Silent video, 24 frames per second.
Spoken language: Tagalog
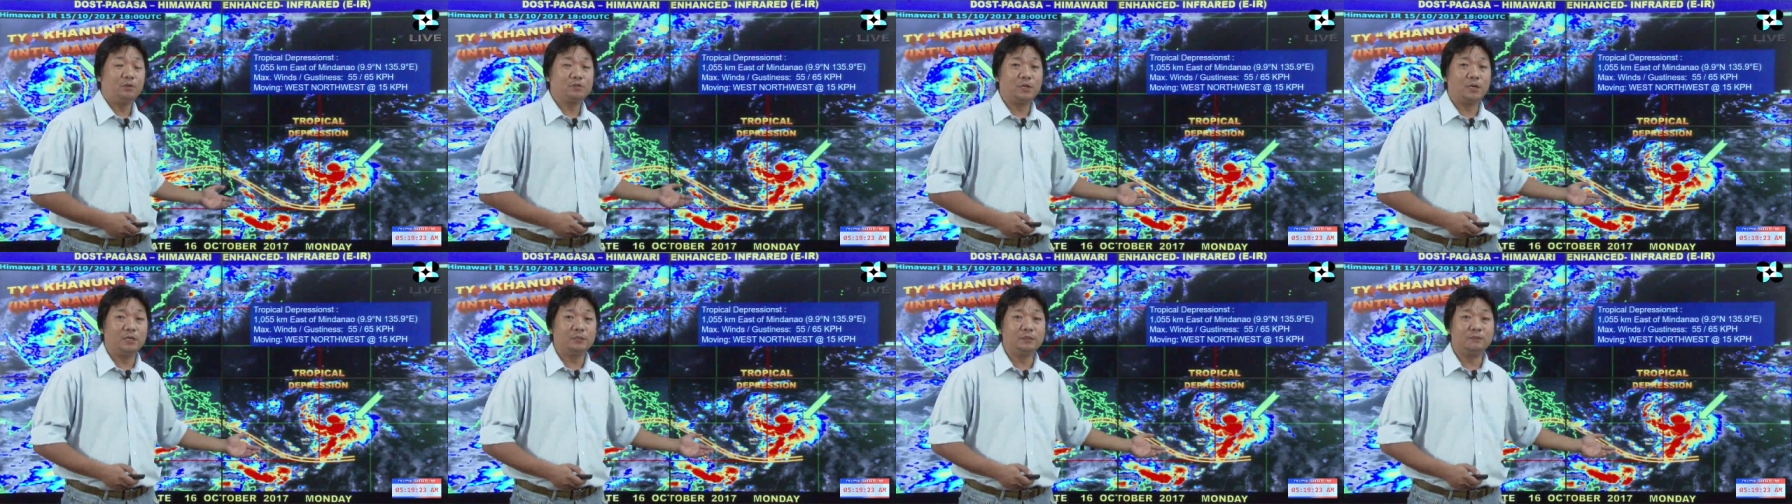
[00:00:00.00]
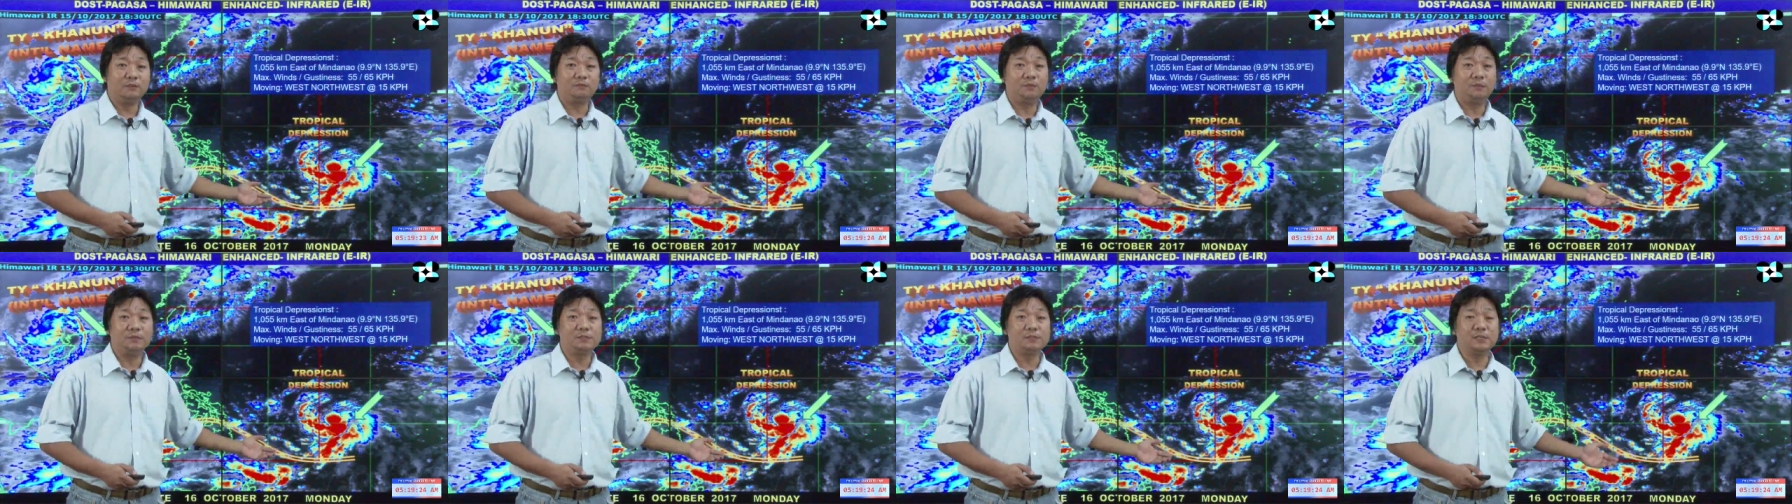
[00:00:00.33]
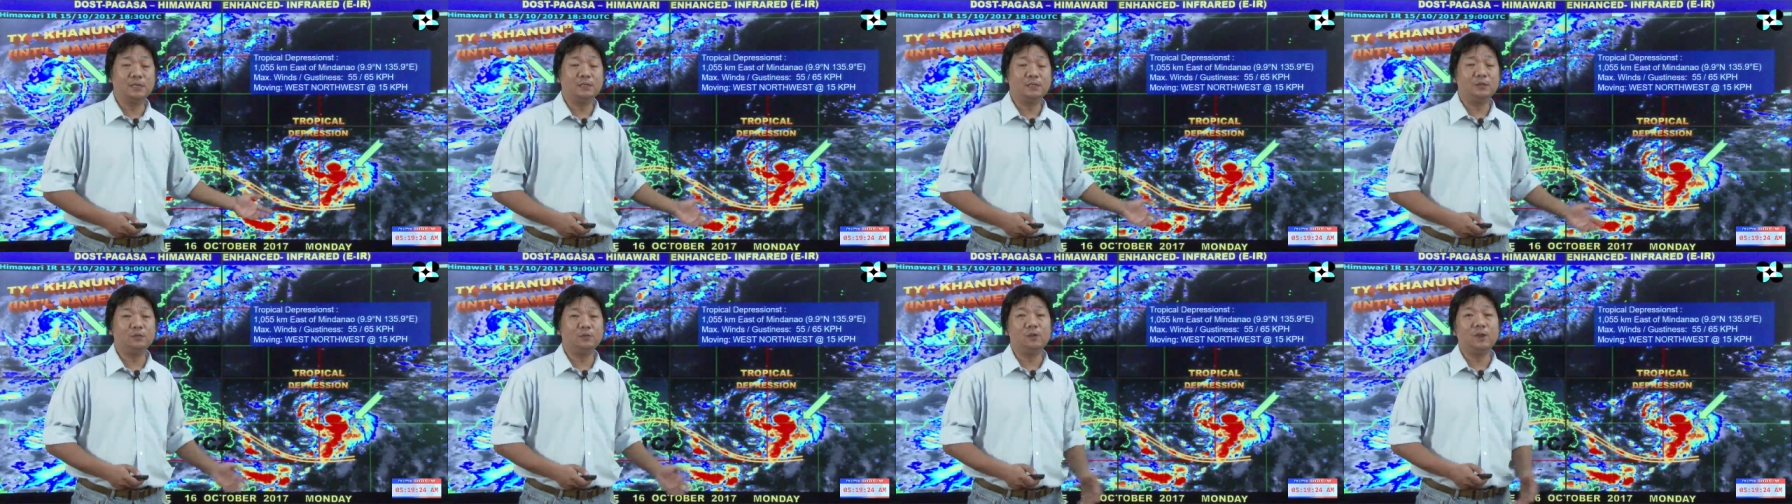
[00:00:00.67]
nito sa ating
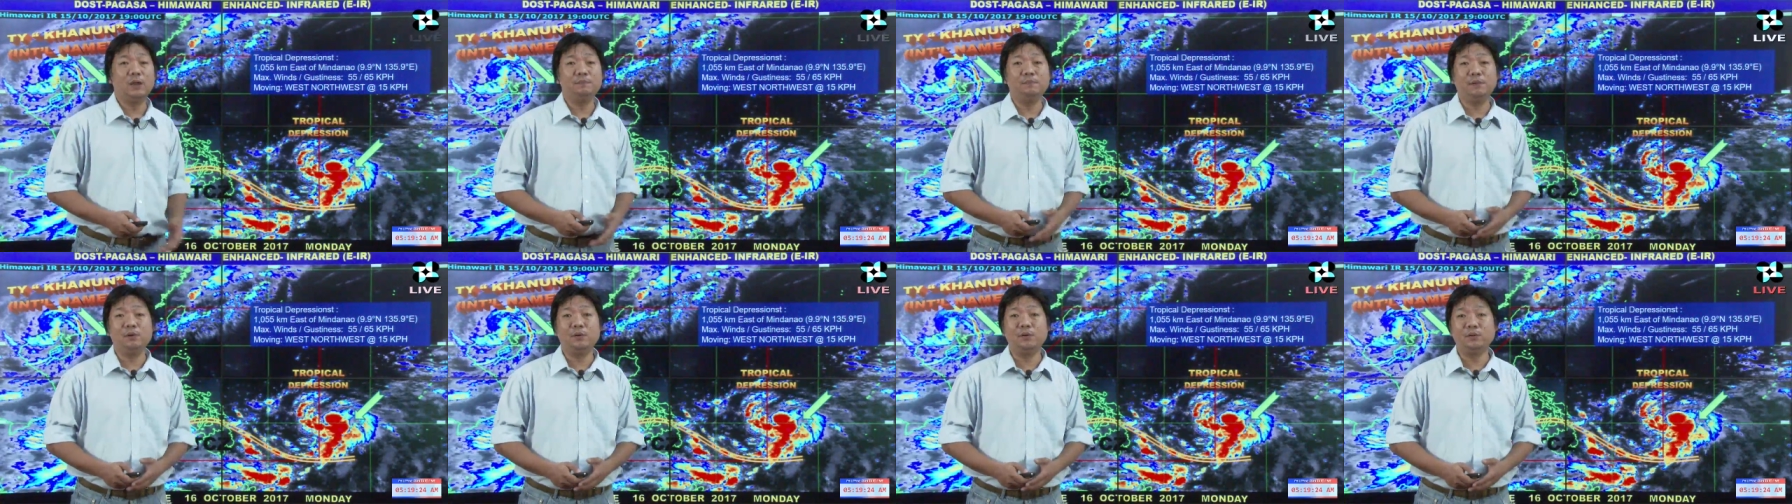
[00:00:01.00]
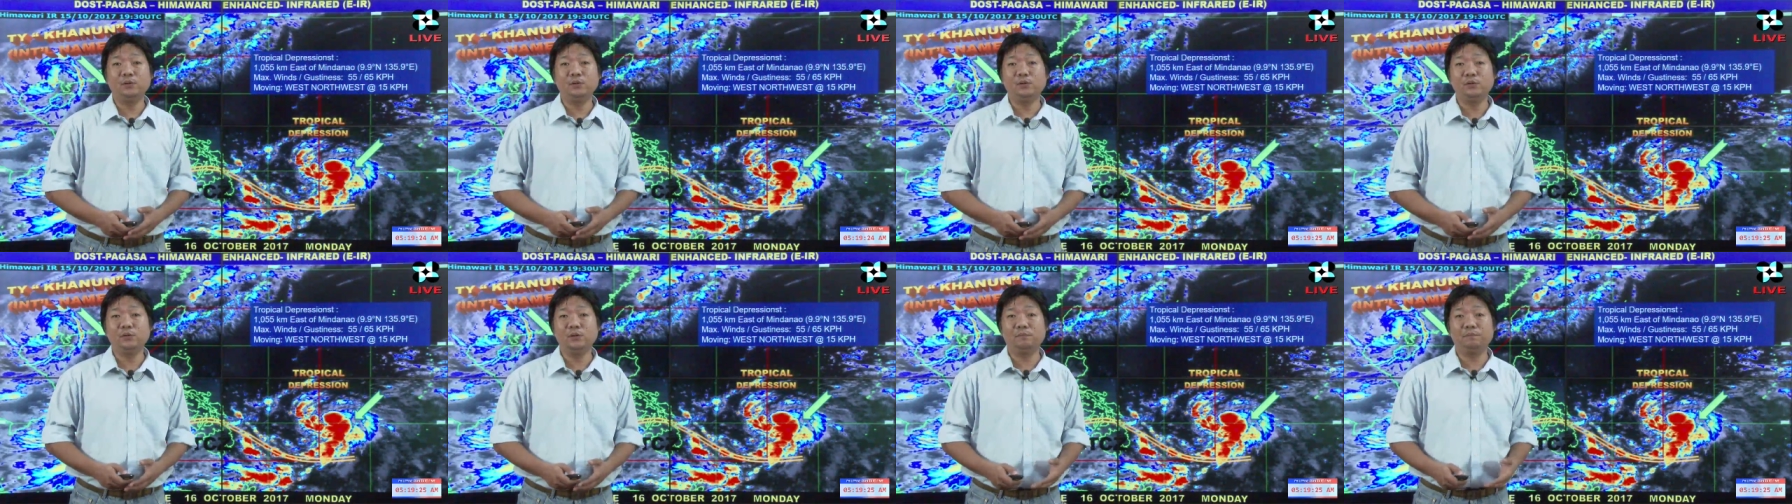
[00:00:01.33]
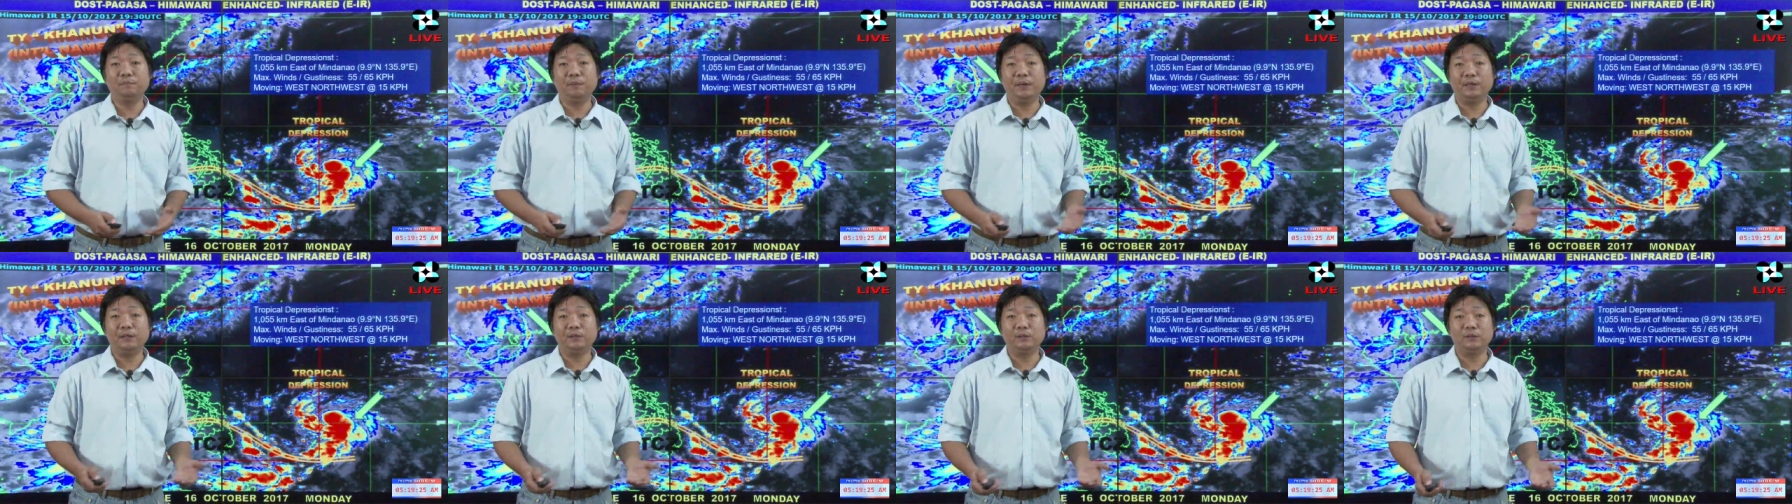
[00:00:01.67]
bansa at wala pa ho itong
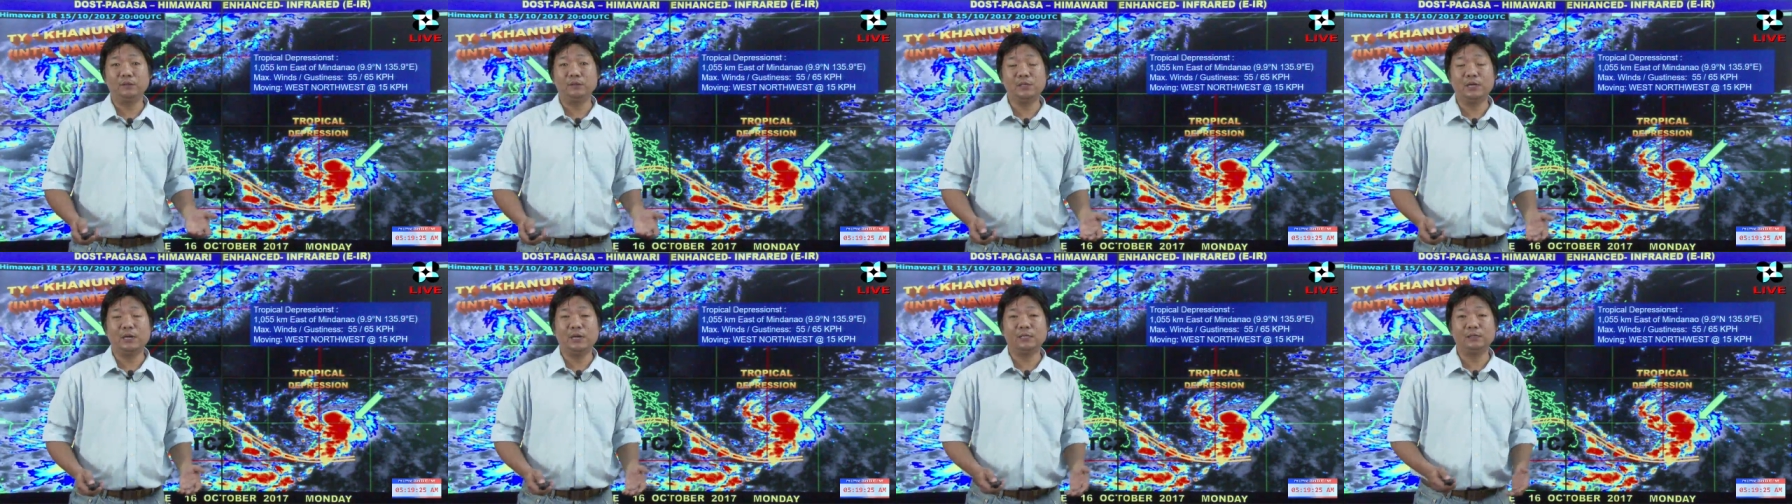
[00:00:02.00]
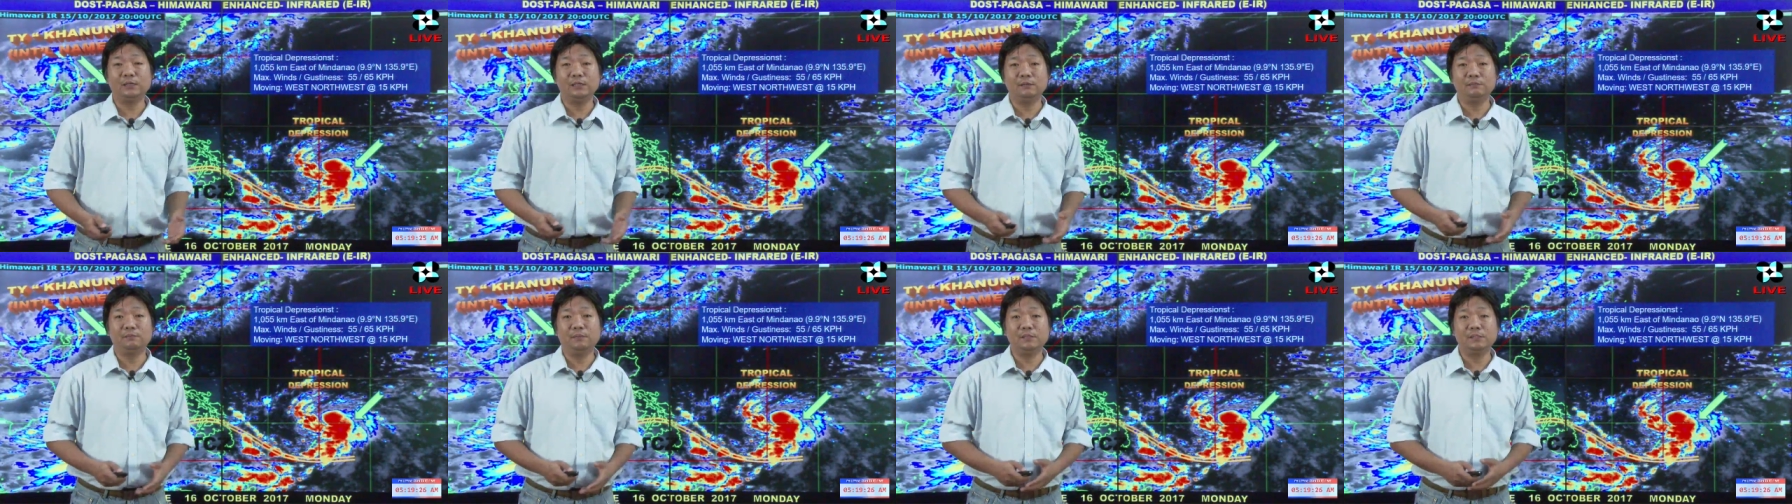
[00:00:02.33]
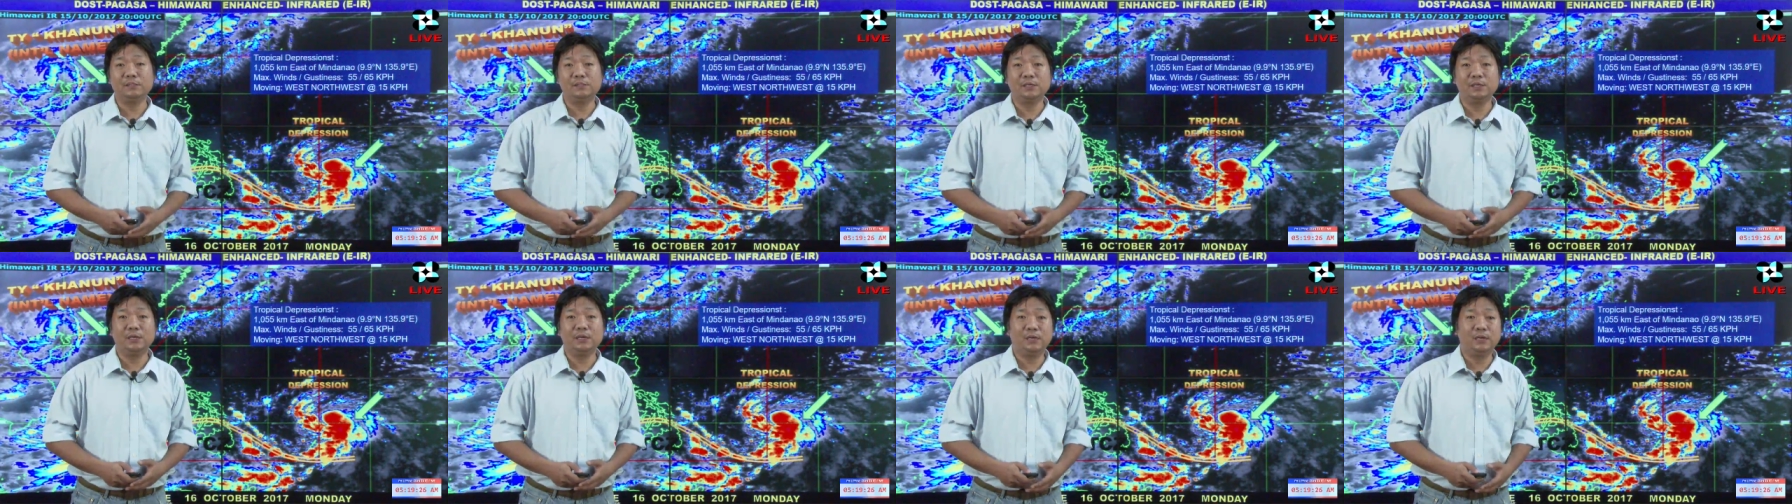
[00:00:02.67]
epekto sa ating
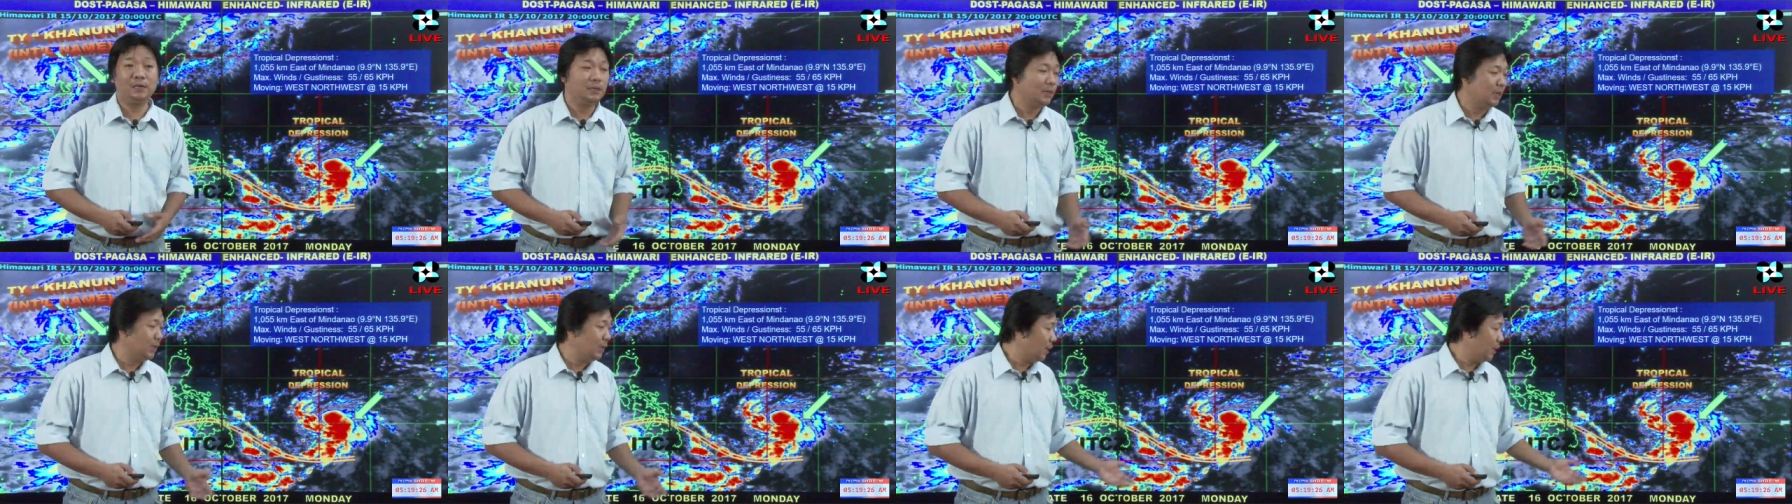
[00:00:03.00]
bansa.